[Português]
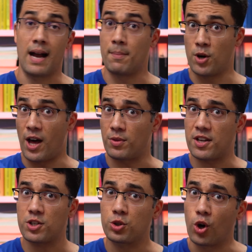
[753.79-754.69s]
A moral
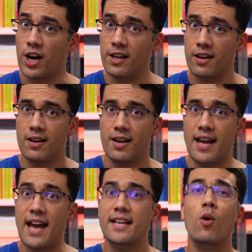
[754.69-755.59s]
da história
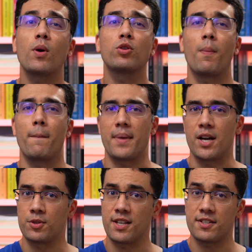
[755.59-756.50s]
é que quanto
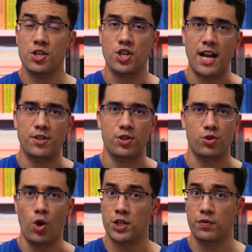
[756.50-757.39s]
menos exigentes
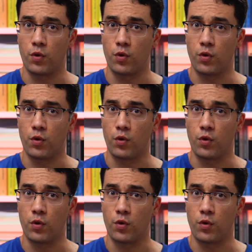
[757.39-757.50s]
nós